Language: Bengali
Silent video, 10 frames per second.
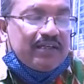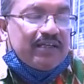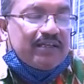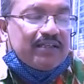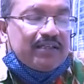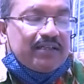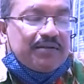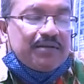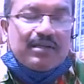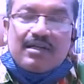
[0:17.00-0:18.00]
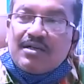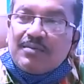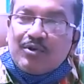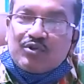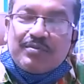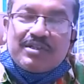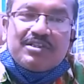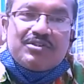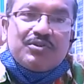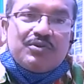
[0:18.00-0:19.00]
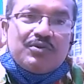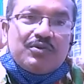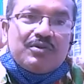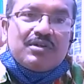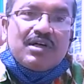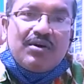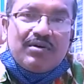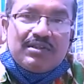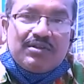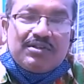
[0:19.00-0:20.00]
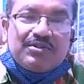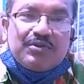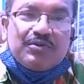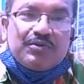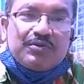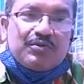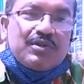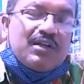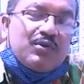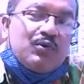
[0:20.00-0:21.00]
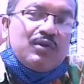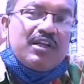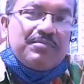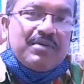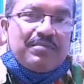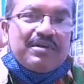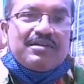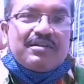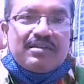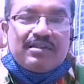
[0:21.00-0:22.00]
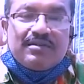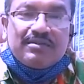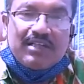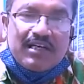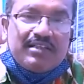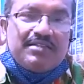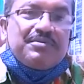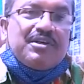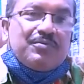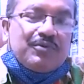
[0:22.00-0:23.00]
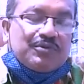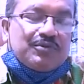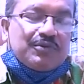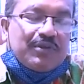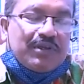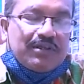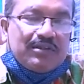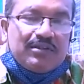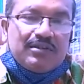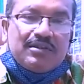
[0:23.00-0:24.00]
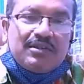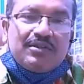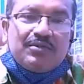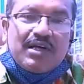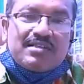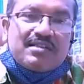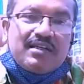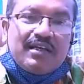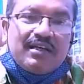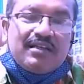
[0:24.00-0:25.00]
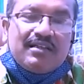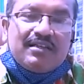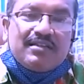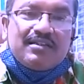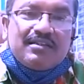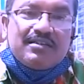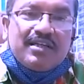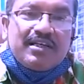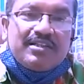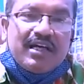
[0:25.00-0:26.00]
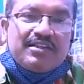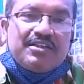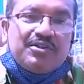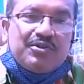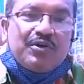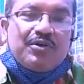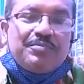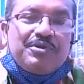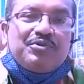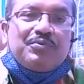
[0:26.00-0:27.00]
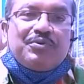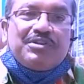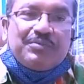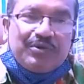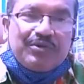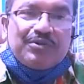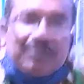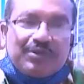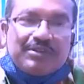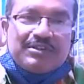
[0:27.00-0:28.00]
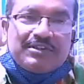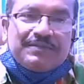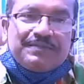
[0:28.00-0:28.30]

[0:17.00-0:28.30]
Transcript: এর বসবাসের জন্য খাওয়া দাওয়ার জন্য টোটাল খুলনার এনভায়রনমেন্ট চাকরিজীবীরাও পছন্দ করে কিন্তু আজকে সেই শান্তির শহর মৃত্যুপুরীতে পরিণত হয়েছে